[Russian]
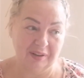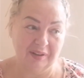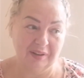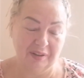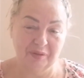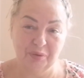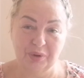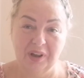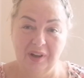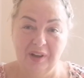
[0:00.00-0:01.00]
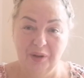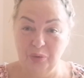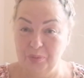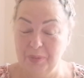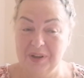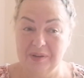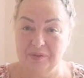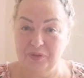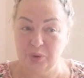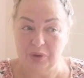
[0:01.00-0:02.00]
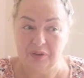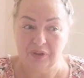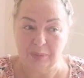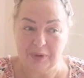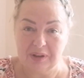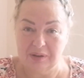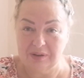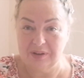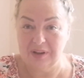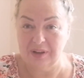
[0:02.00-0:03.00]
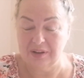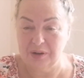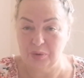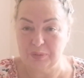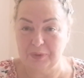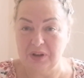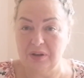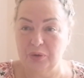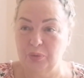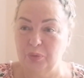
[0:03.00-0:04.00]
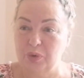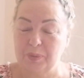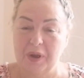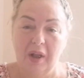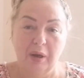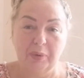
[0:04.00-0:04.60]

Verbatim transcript: Вот. Ну, мы все это время, я на нее смотрела думаю, господи.